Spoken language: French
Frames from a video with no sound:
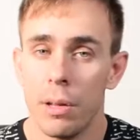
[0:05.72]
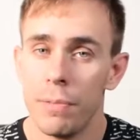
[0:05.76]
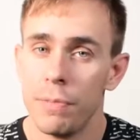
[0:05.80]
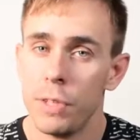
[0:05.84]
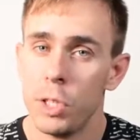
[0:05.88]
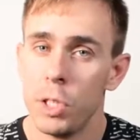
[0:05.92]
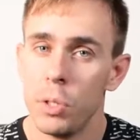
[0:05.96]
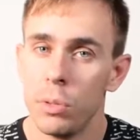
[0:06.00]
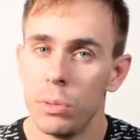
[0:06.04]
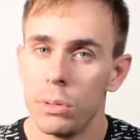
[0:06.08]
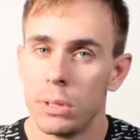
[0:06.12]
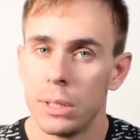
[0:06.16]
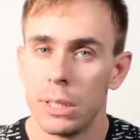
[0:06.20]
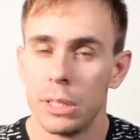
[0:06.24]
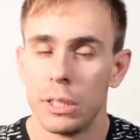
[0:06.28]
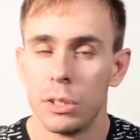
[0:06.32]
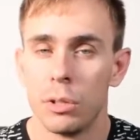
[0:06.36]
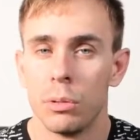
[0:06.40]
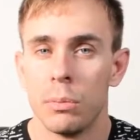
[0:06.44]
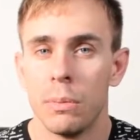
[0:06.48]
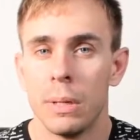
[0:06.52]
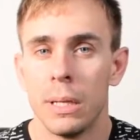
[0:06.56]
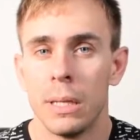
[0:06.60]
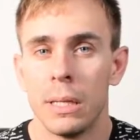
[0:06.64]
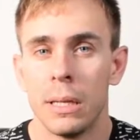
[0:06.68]
la vidéo de
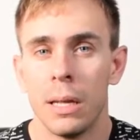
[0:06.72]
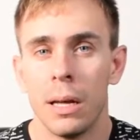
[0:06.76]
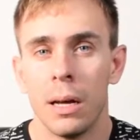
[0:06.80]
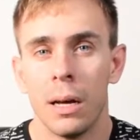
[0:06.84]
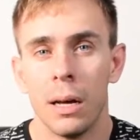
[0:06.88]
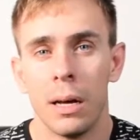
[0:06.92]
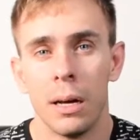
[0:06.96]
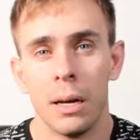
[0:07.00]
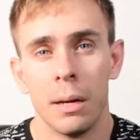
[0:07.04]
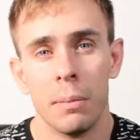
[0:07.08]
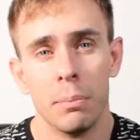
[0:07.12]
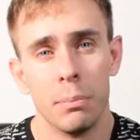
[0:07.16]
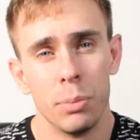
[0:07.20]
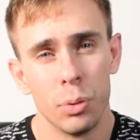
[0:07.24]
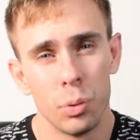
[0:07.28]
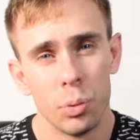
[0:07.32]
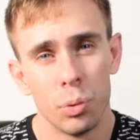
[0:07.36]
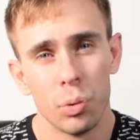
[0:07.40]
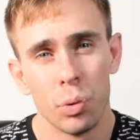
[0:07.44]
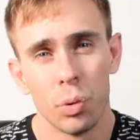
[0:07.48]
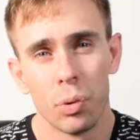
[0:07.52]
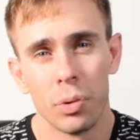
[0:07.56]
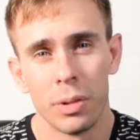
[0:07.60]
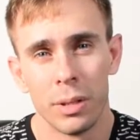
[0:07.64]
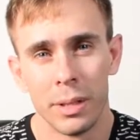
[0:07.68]
cette semaine a
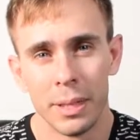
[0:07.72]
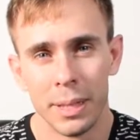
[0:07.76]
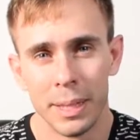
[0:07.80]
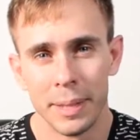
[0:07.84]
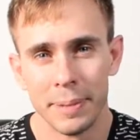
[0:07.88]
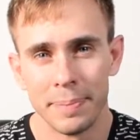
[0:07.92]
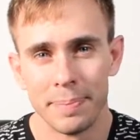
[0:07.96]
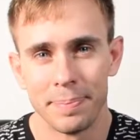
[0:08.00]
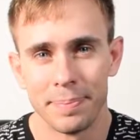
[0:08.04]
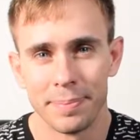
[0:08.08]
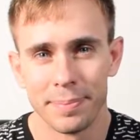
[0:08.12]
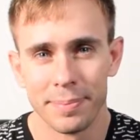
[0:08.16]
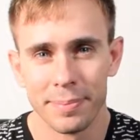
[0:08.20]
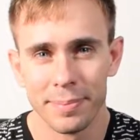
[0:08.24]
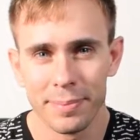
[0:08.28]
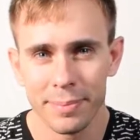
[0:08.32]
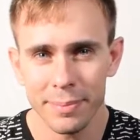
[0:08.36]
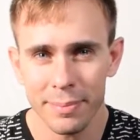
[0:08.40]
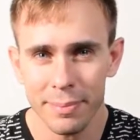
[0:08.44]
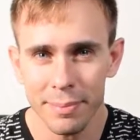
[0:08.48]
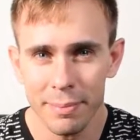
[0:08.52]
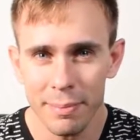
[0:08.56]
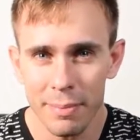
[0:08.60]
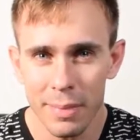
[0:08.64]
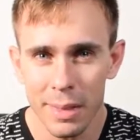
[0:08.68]
beaucoup de retard,
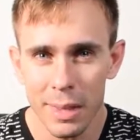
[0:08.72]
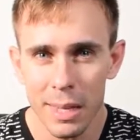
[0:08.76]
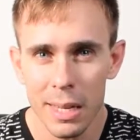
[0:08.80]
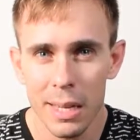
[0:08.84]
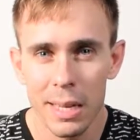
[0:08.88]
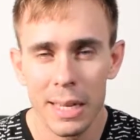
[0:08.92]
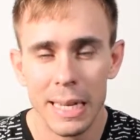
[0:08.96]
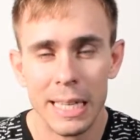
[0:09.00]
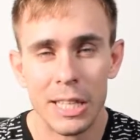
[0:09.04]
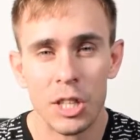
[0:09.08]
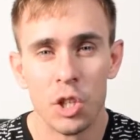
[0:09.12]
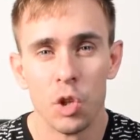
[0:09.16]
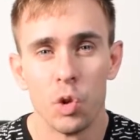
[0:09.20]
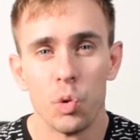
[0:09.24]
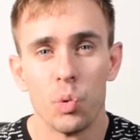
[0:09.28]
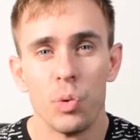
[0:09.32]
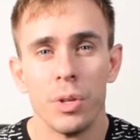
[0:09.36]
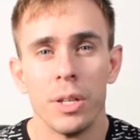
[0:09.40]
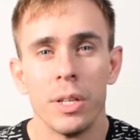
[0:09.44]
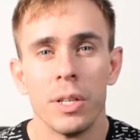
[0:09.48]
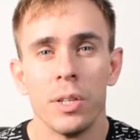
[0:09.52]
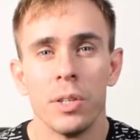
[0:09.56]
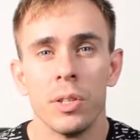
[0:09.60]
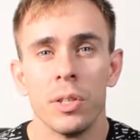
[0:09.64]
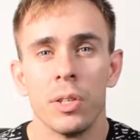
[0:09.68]
étant
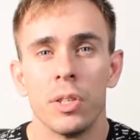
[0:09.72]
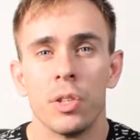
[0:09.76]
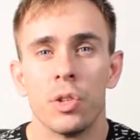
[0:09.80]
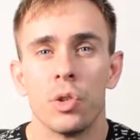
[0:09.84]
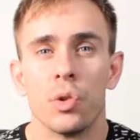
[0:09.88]
donné